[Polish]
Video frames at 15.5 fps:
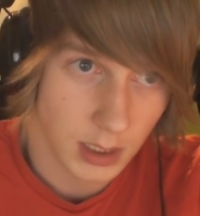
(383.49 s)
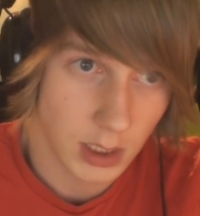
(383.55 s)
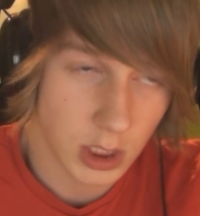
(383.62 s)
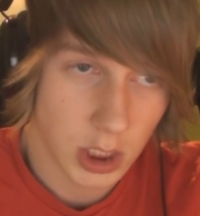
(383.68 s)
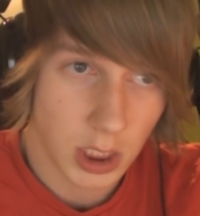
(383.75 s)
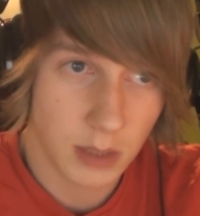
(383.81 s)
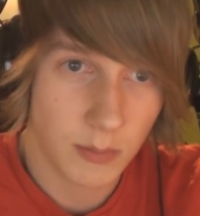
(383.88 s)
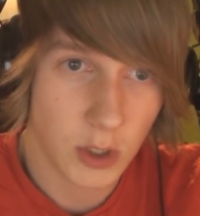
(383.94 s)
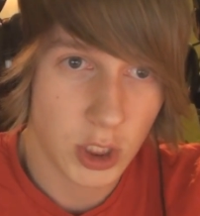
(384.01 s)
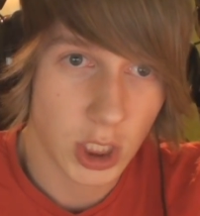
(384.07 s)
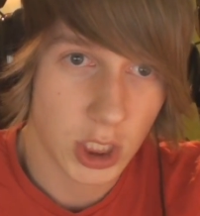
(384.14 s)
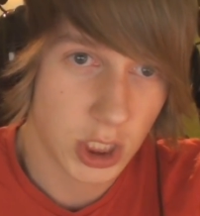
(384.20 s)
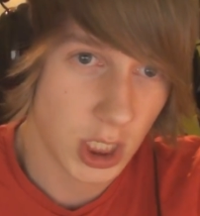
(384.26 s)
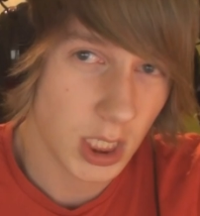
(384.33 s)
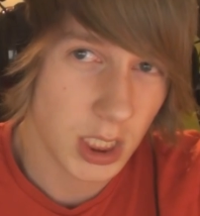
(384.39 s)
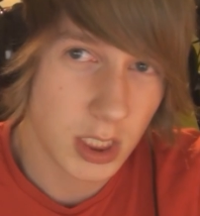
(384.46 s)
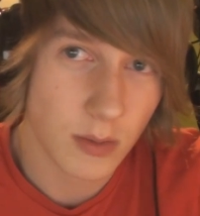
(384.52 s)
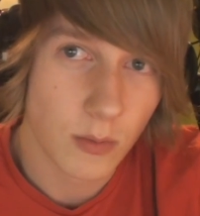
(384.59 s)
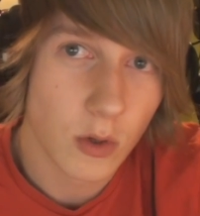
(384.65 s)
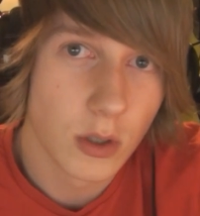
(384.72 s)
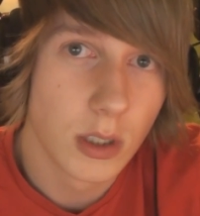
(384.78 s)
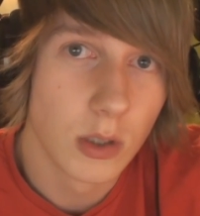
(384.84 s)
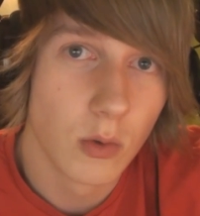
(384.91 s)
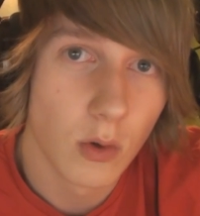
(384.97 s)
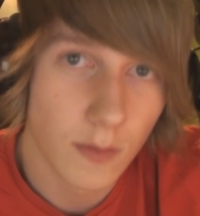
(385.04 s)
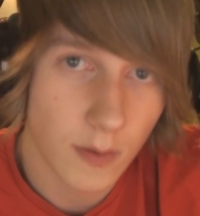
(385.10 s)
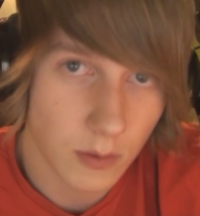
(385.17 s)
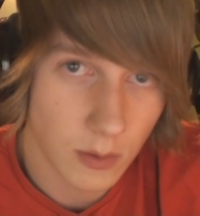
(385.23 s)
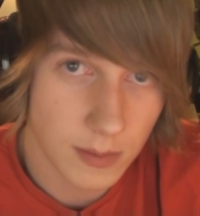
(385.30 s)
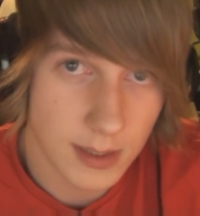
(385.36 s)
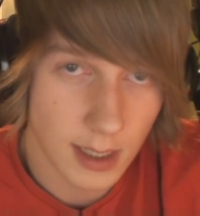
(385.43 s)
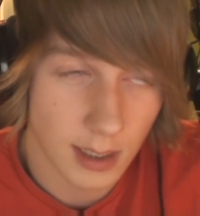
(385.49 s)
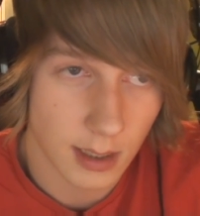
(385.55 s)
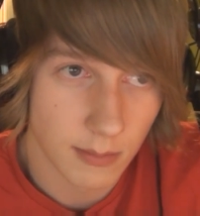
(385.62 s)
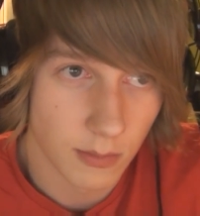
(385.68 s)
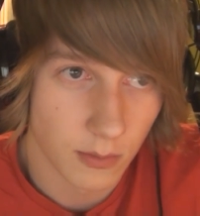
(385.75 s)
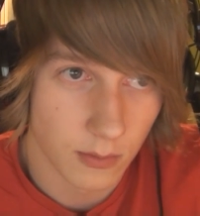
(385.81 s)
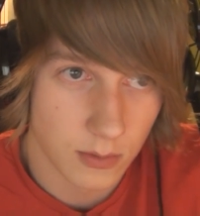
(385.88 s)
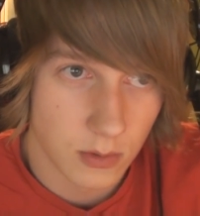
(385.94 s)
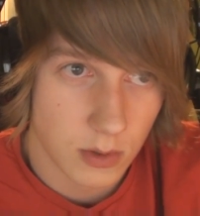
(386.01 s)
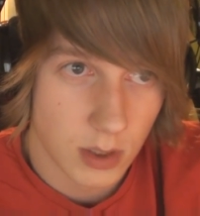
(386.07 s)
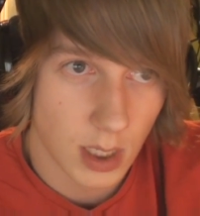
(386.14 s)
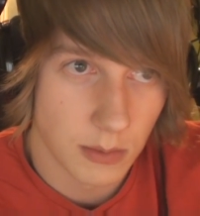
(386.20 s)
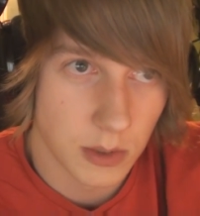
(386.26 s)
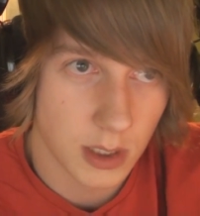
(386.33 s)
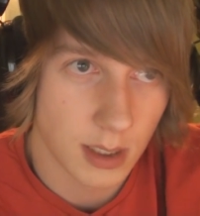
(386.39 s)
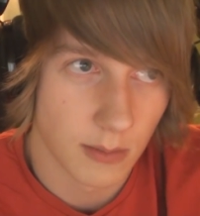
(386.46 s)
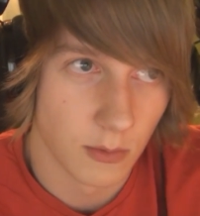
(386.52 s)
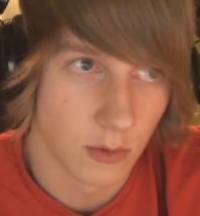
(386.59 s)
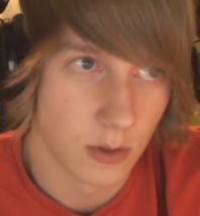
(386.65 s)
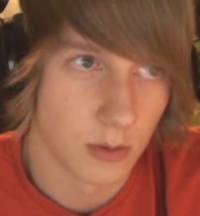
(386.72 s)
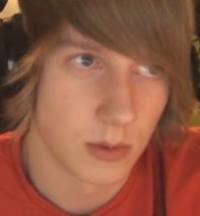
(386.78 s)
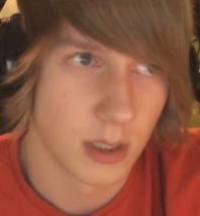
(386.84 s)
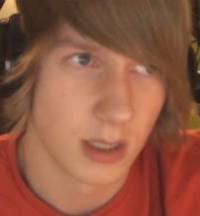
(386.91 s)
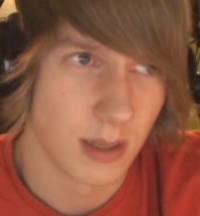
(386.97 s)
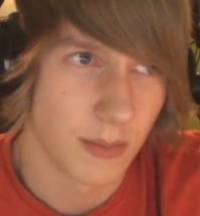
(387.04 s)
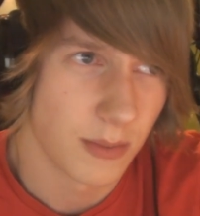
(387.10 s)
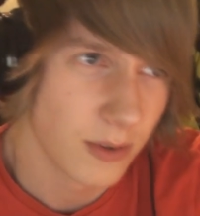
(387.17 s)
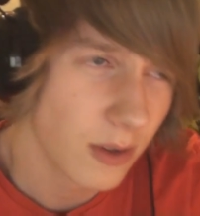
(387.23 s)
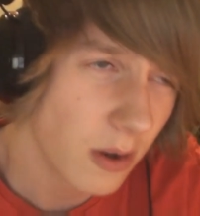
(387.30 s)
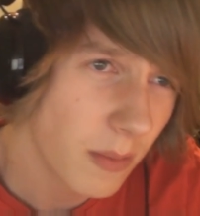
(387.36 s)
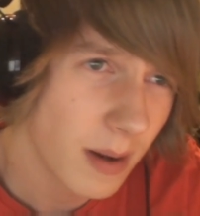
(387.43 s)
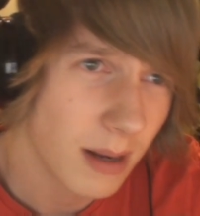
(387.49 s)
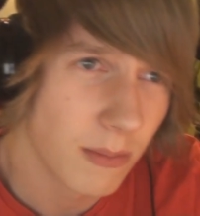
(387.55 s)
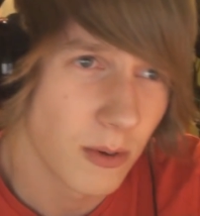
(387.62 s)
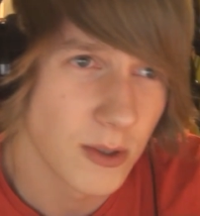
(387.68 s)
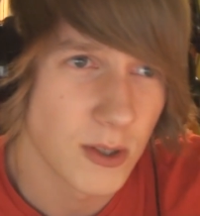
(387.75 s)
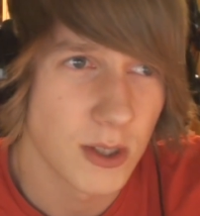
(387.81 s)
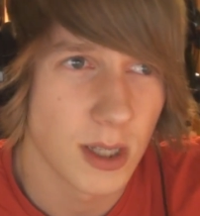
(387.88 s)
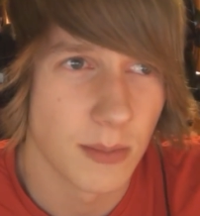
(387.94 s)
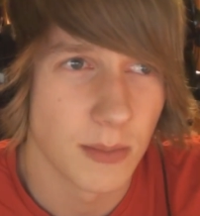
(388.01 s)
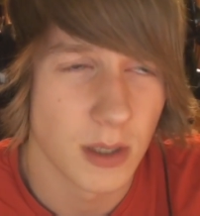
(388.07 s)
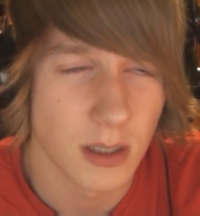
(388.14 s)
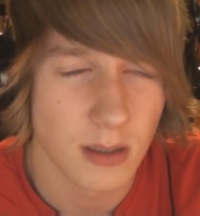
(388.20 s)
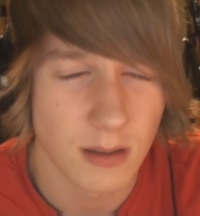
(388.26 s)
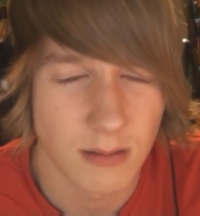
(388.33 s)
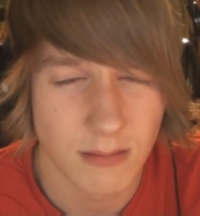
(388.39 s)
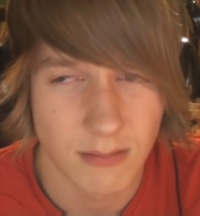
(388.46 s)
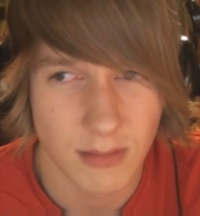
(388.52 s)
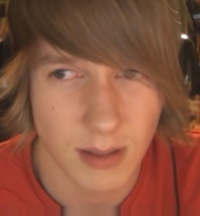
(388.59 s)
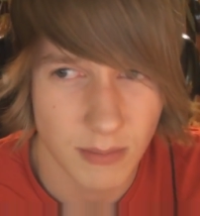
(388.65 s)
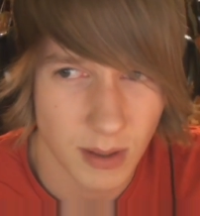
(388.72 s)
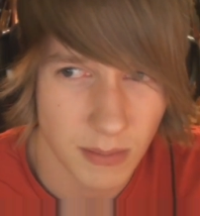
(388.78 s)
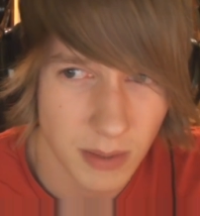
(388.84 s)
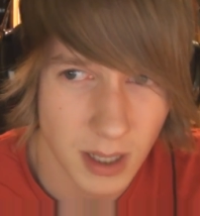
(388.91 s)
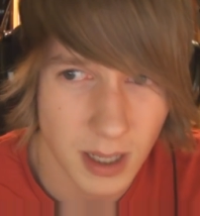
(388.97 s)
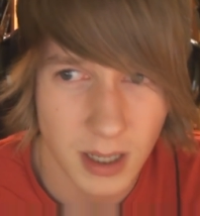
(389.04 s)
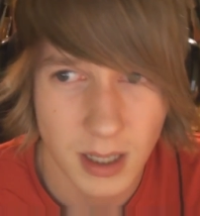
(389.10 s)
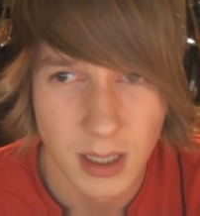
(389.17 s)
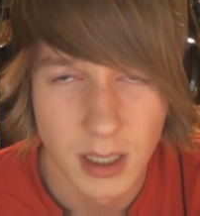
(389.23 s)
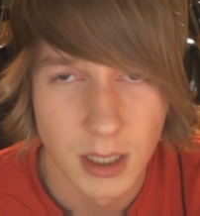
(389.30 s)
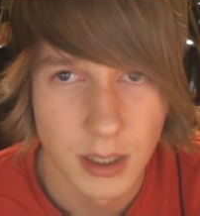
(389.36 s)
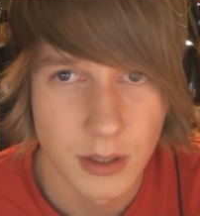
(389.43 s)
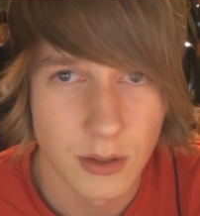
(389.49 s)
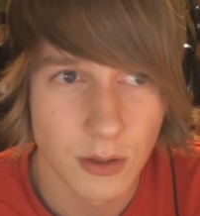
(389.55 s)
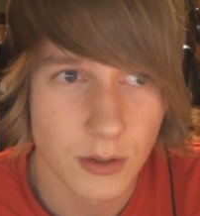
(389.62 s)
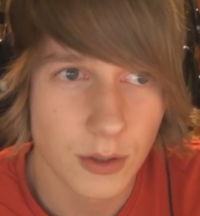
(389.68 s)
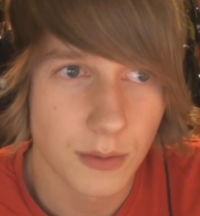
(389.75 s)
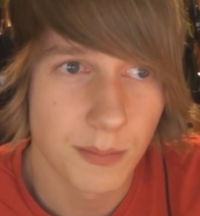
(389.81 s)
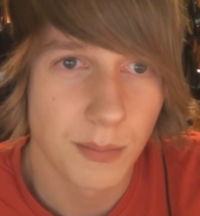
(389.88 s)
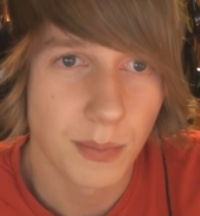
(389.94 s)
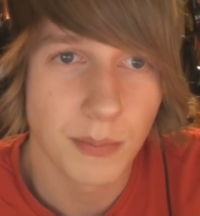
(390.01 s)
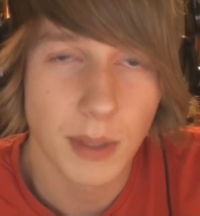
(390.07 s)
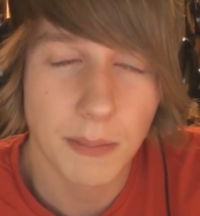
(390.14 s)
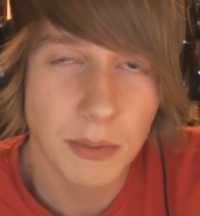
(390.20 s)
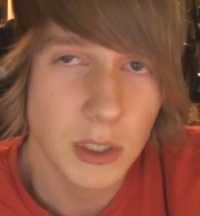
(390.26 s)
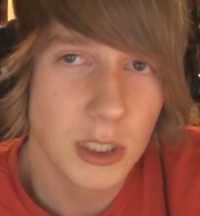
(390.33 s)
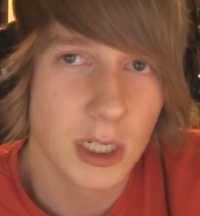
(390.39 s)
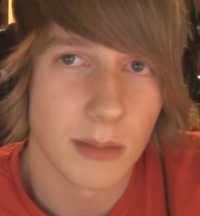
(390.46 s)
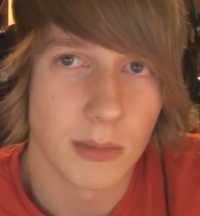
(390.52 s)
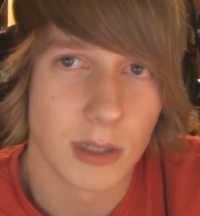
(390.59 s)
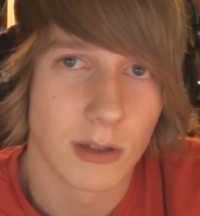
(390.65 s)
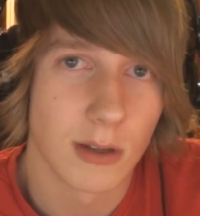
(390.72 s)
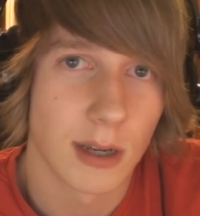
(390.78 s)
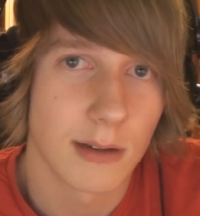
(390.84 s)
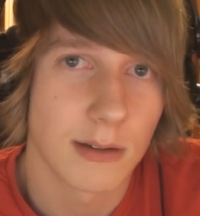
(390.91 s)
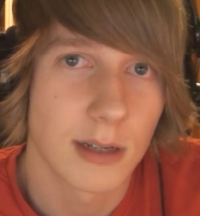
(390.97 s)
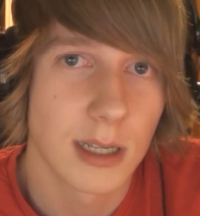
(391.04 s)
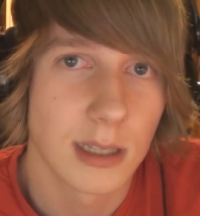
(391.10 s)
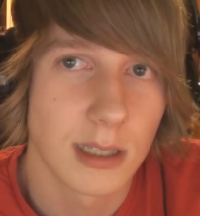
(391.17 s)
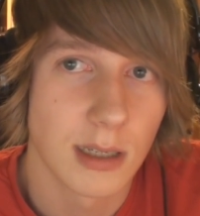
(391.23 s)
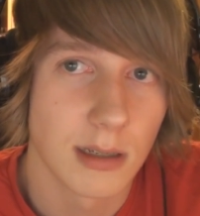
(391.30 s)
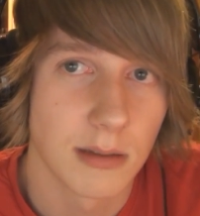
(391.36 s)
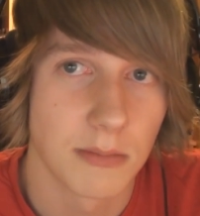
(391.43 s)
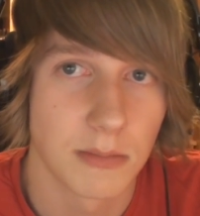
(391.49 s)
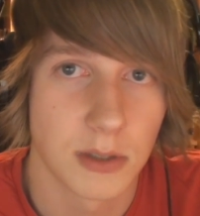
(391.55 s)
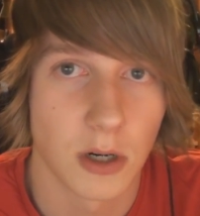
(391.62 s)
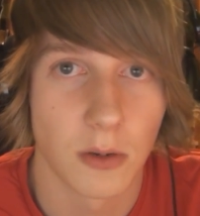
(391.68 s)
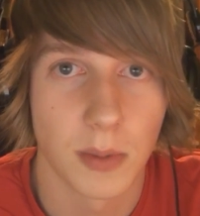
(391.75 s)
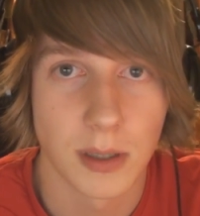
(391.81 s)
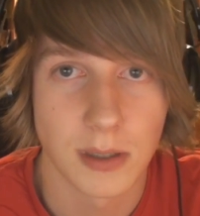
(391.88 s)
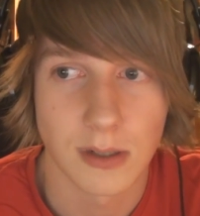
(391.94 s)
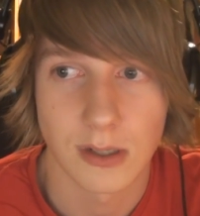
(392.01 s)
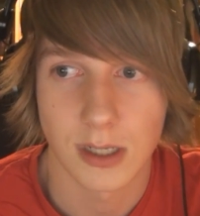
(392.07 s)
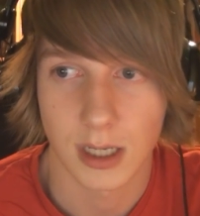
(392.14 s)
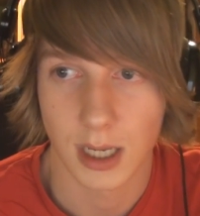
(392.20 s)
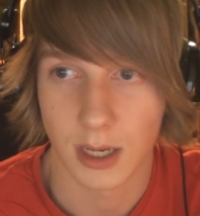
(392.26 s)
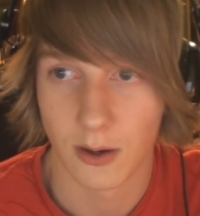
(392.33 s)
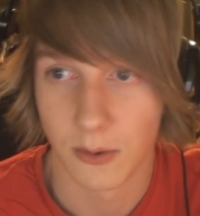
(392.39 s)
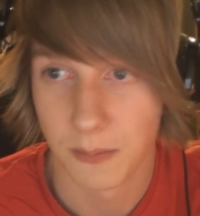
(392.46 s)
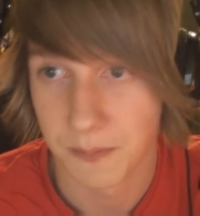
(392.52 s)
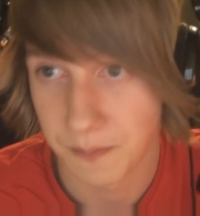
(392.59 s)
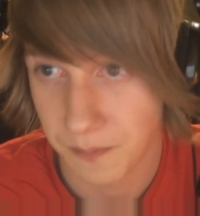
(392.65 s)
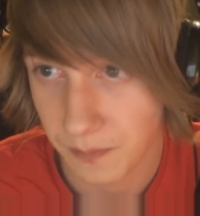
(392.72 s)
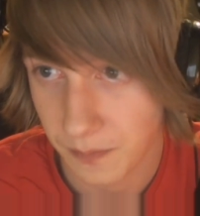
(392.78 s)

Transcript: Jeżeli byście chcieli, żebym kontynuował tą serię, bo słyszałem, że tam ludziom się nie podoba, albo coś tam nie, bla bla bla, no to napiszcie mi, to ja chętnie zrobię coś takiego.